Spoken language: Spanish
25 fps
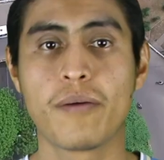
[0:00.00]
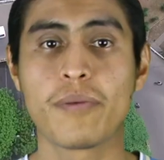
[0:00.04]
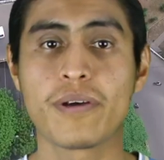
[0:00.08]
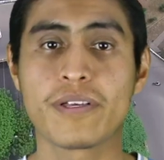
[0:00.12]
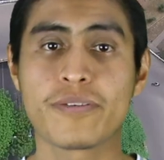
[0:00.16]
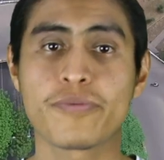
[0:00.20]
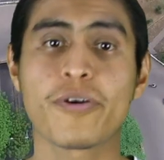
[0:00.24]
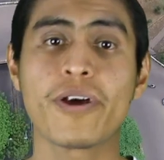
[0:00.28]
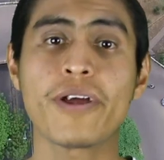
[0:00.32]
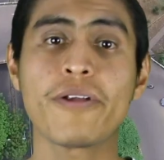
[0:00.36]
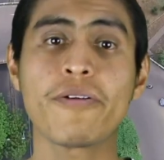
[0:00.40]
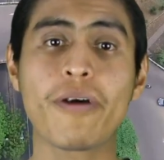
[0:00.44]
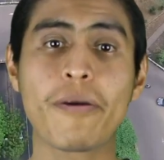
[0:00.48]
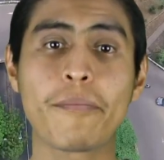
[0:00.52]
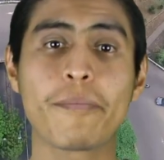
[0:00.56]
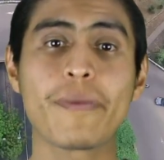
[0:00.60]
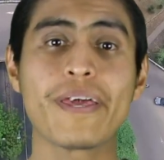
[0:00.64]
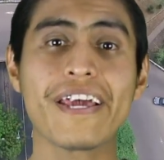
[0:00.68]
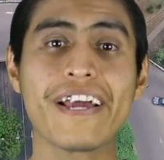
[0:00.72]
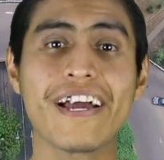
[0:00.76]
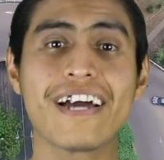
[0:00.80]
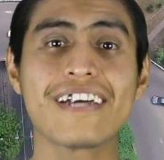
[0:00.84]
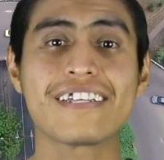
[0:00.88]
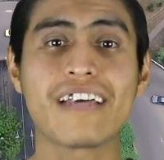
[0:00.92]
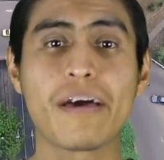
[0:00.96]
Pues bueno,
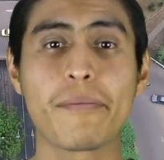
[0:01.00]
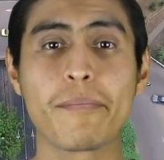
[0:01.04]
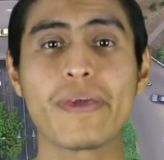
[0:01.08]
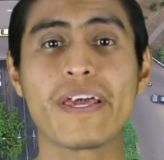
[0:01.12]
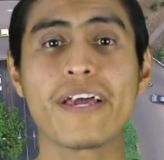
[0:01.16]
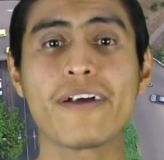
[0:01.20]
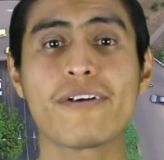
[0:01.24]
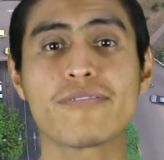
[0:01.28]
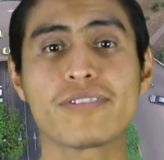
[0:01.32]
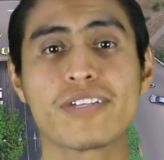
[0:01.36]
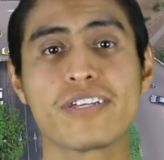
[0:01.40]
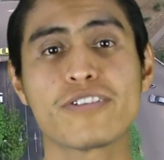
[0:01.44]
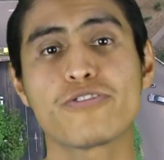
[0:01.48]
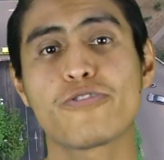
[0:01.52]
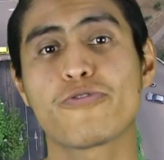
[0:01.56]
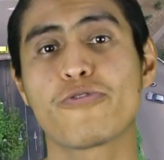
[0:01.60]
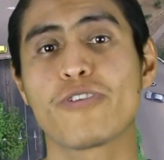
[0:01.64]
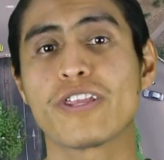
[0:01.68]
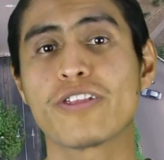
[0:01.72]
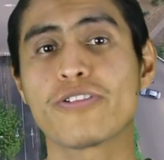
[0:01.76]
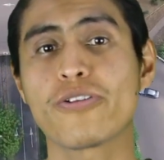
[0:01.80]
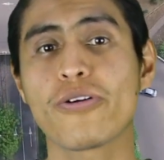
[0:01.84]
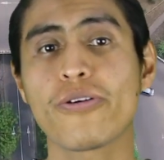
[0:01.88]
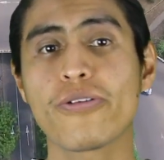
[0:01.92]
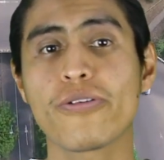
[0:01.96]
amigas, amigos, eso
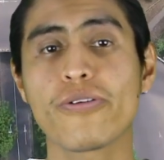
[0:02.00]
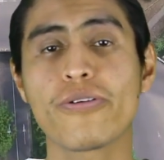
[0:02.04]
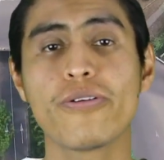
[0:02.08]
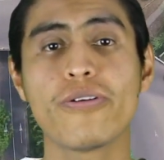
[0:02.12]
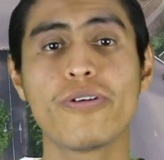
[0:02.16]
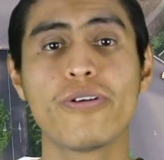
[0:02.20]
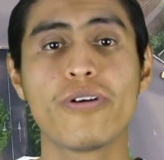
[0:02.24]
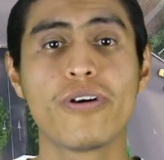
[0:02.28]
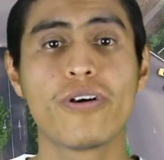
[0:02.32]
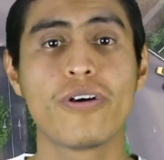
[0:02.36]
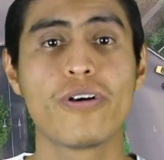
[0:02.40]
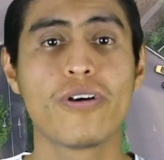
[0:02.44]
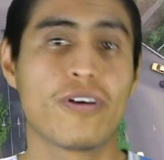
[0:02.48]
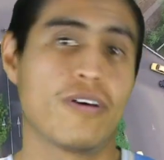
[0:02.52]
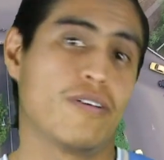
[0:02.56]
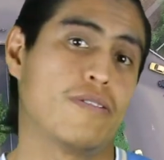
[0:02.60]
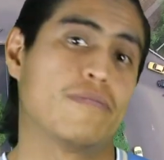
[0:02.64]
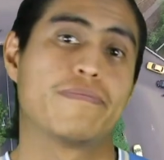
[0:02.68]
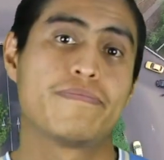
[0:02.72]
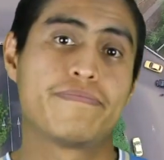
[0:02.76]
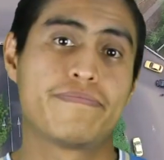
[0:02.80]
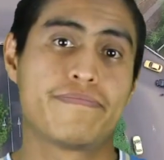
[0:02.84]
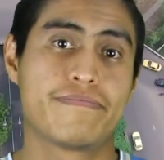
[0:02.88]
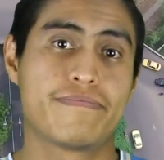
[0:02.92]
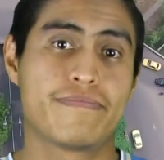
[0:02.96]
fue todo.
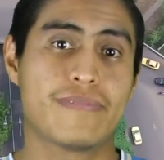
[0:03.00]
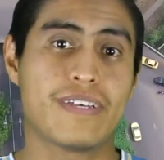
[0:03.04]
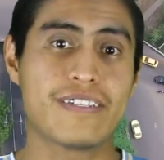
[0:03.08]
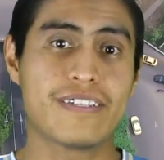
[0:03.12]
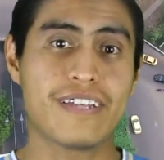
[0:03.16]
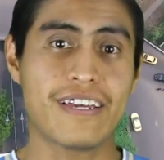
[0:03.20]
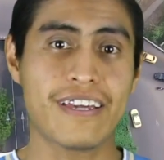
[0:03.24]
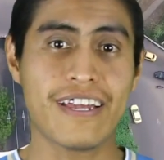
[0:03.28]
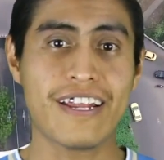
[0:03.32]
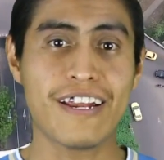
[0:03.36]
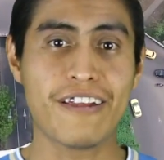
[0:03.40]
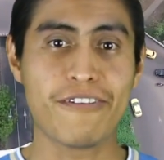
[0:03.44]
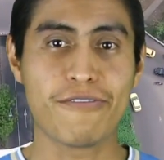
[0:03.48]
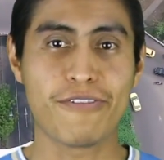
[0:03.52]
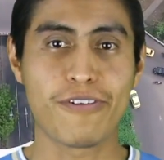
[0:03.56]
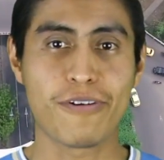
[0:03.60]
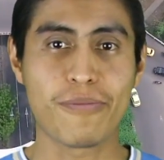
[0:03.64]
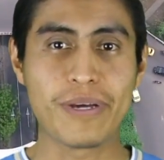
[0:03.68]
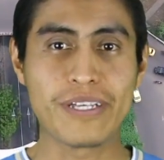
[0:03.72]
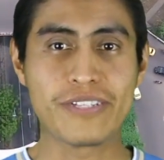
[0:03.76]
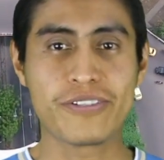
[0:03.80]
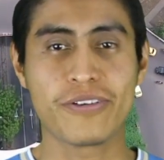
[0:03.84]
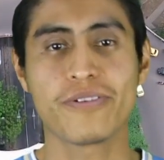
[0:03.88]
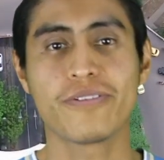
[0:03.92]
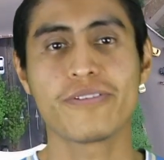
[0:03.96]
Hasta aquí la
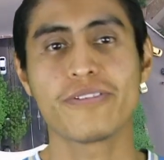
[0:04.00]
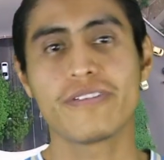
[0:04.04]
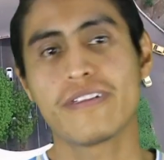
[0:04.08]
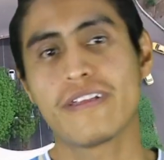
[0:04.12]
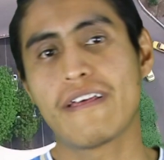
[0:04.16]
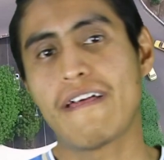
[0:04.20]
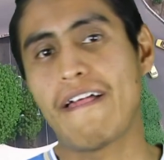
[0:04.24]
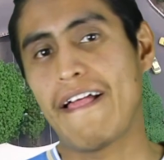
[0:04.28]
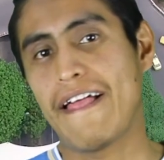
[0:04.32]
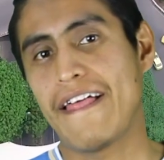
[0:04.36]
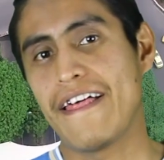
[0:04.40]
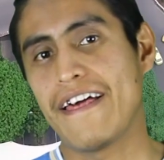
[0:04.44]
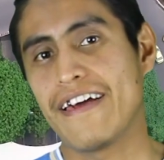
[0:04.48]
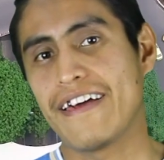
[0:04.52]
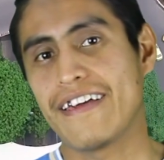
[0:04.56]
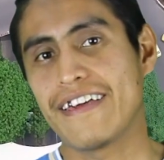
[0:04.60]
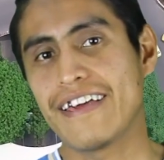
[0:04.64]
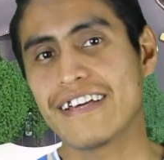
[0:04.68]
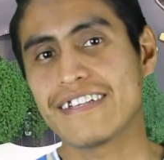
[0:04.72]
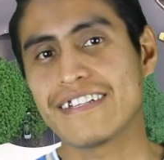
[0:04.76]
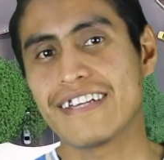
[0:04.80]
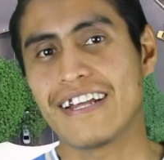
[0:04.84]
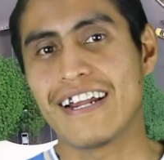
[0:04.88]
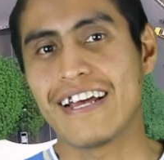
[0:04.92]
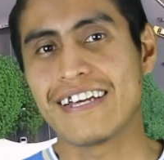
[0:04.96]
información.
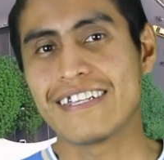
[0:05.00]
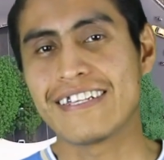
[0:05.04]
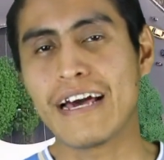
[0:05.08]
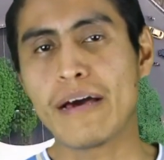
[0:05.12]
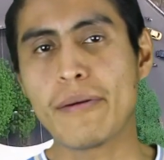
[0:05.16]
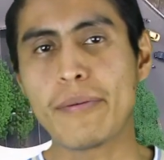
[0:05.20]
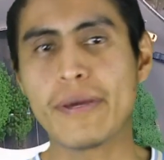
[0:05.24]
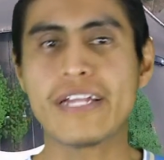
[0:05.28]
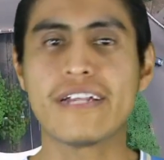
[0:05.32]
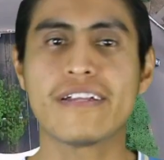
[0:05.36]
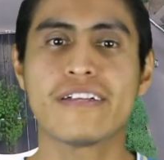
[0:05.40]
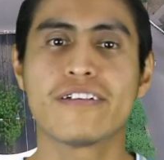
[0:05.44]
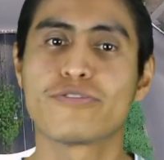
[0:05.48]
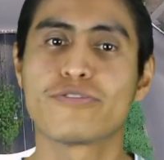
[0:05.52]
Ya se la saben,